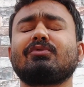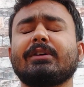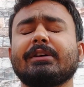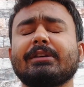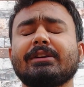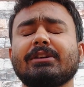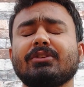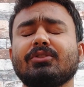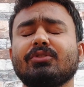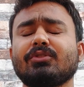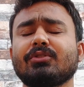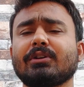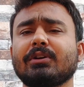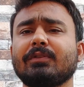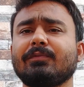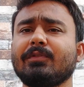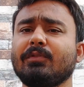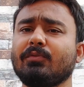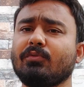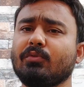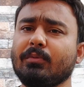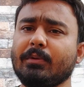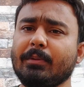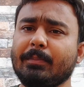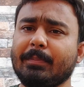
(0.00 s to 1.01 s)
फाइनल कट है
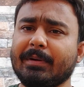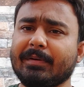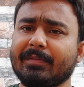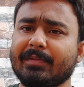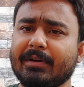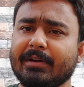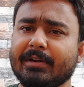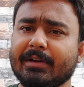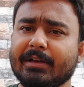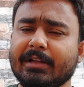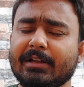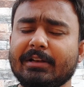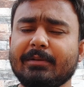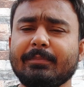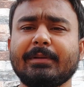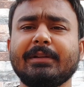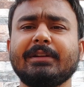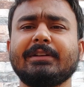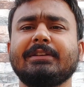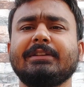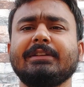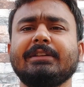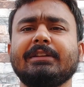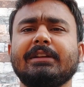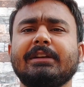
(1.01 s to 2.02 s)
वो भी परसेंटाइल
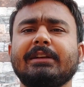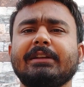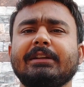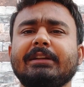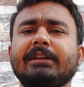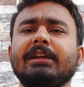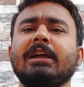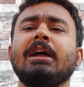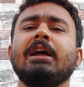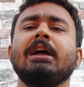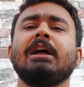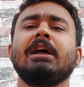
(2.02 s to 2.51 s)
बेस्ड ही रहेगी